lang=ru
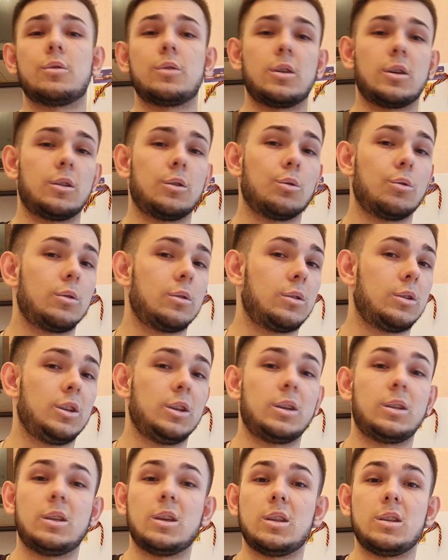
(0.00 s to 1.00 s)
никто
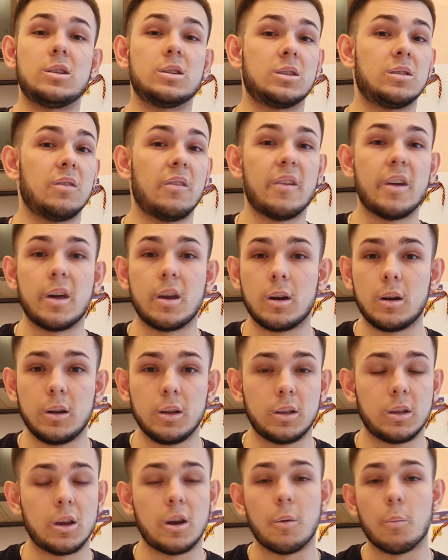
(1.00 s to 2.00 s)
нигде не
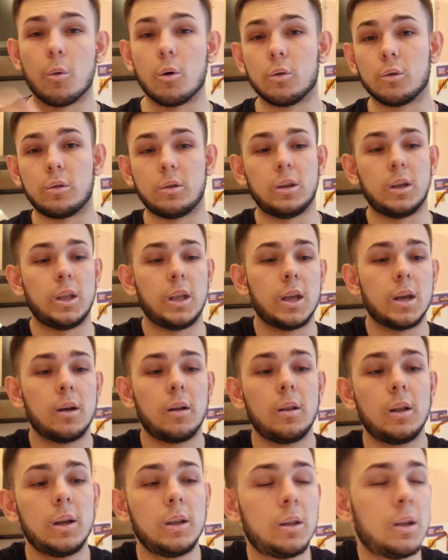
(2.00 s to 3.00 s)
сверлит, ремонт не
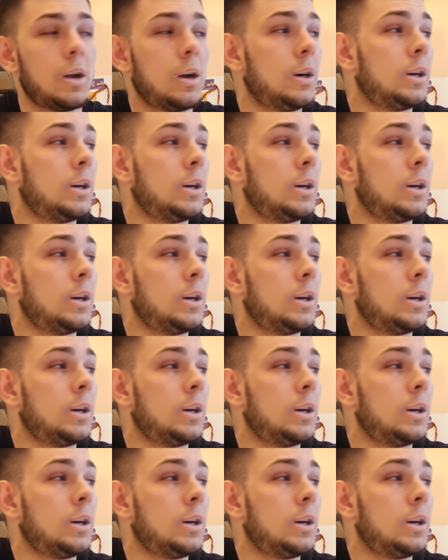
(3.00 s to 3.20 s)
делает –